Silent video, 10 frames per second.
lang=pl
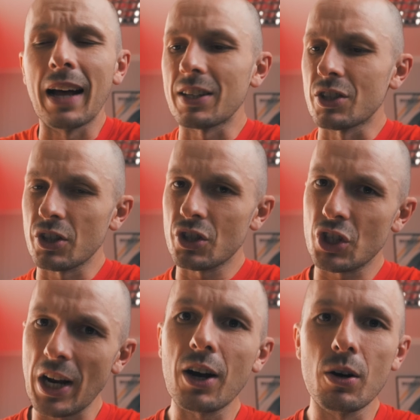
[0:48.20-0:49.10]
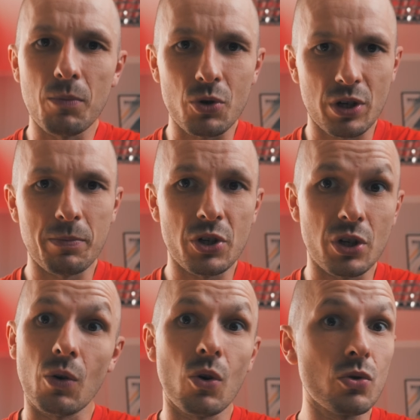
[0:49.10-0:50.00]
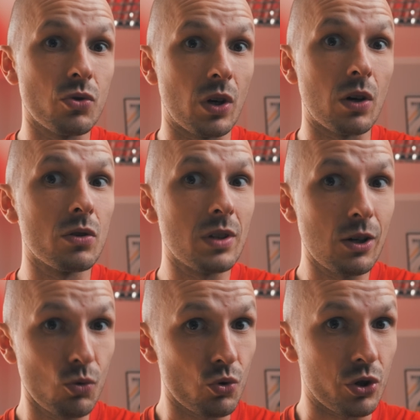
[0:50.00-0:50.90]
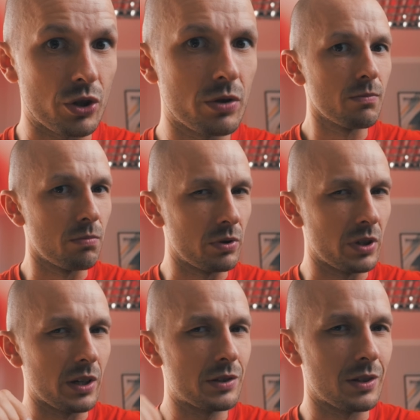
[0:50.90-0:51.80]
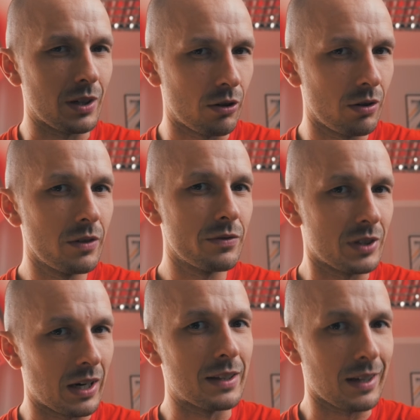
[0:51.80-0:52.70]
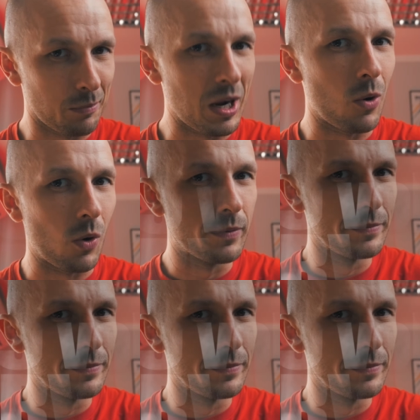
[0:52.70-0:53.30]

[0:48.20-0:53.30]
a także czego możemy się od niego nauczyć, bo nie jest tego wcale tak mało